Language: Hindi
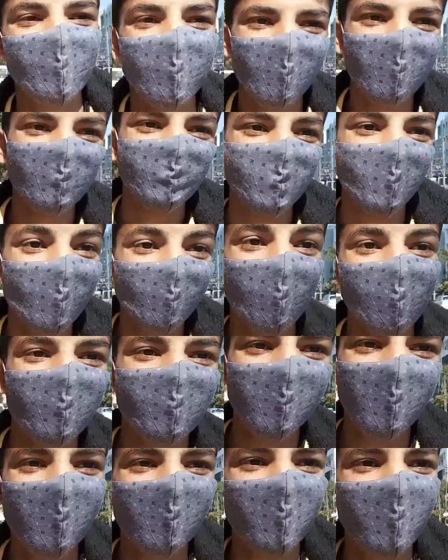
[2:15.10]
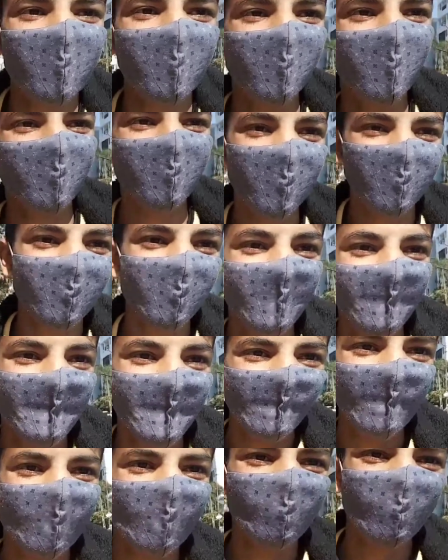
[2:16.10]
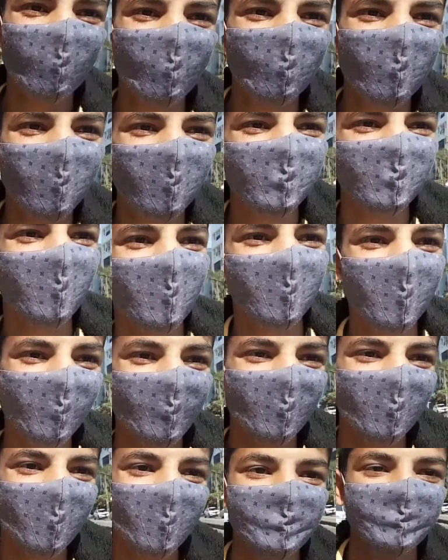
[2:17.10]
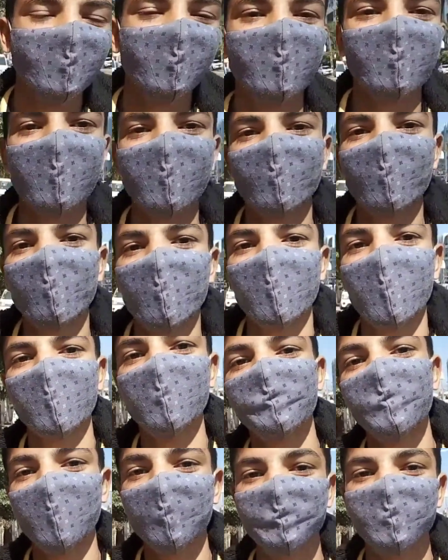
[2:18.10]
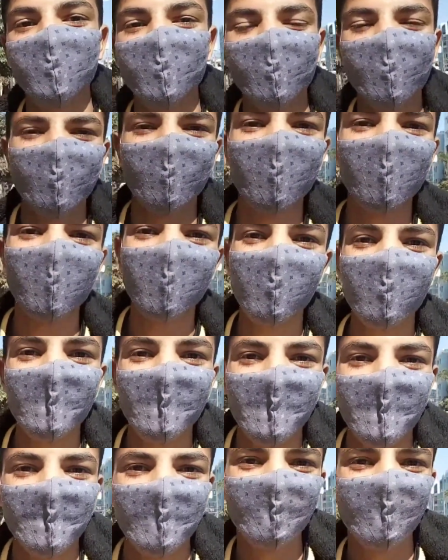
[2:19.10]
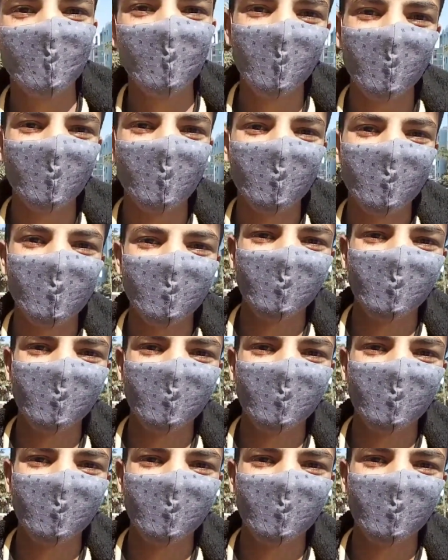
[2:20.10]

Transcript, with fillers: फंक्शन होता है या नहीं वो तो उधर जाके ही पता चलेगा तो मेरे हिसाब से तो होगा ही पर